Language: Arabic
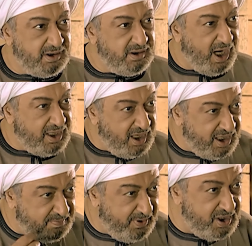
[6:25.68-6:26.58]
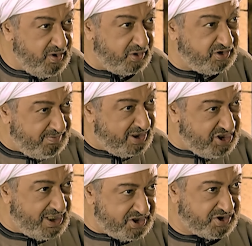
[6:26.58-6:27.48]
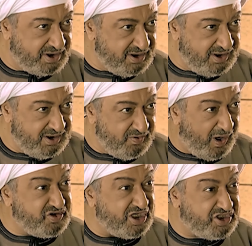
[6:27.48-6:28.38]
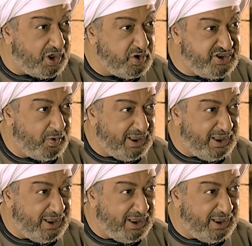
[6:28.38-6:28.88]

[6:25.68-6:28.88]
يعني أربعين أختي ما جاش وعاوزة تجوزي